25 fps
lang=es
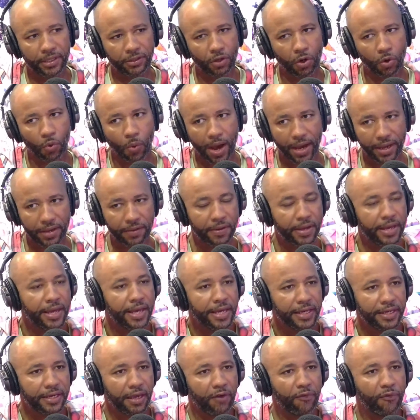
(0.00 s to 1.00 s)

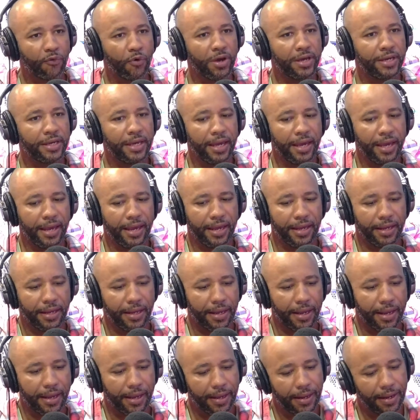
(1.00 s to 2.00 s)
Wild, que fue que
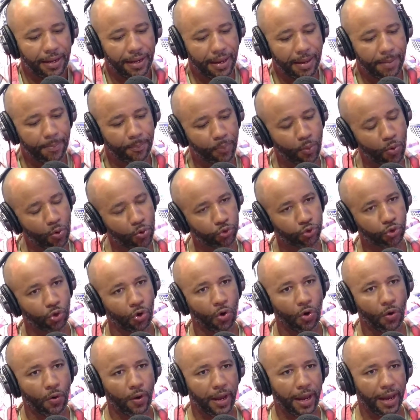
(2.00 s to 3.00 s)
le
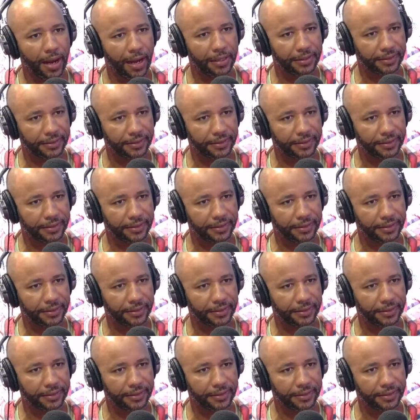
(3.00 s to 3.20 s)
puso el